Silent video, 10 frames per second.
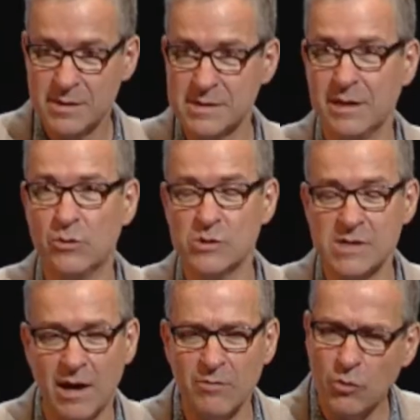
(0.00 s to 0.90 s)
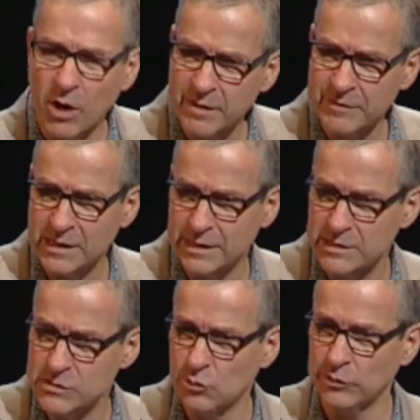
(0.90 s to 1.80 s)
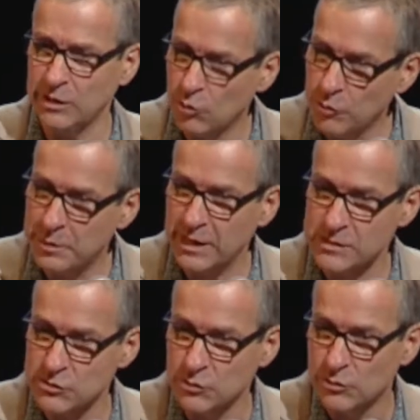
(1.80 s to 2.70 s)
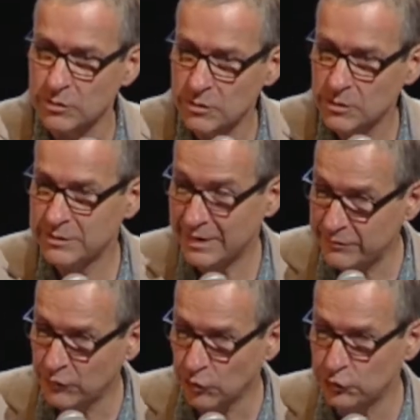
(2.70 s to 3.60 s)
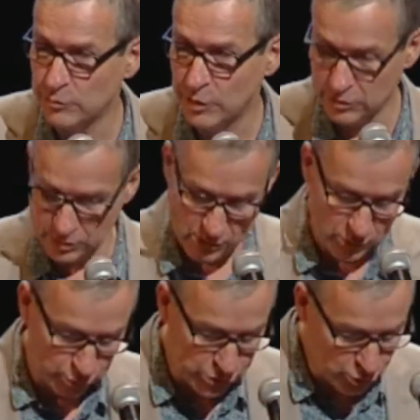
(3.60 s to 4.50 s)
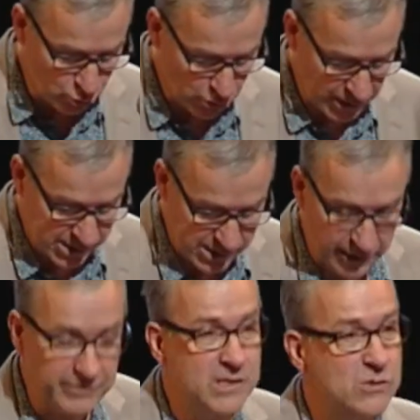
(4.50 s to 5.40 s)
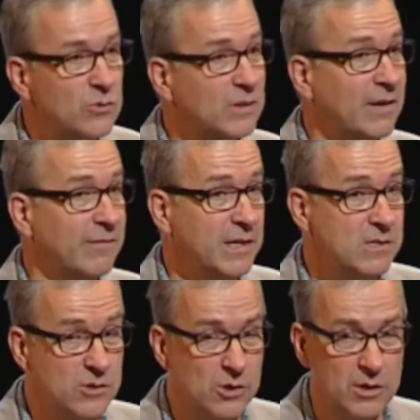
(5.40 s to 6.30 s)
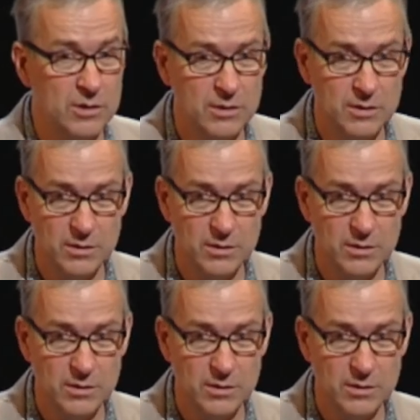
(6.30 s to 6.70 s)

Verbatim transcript: c'est que ça a à voir avec la question des coopérations, très fortement, puisque aucun service ne travaille seul,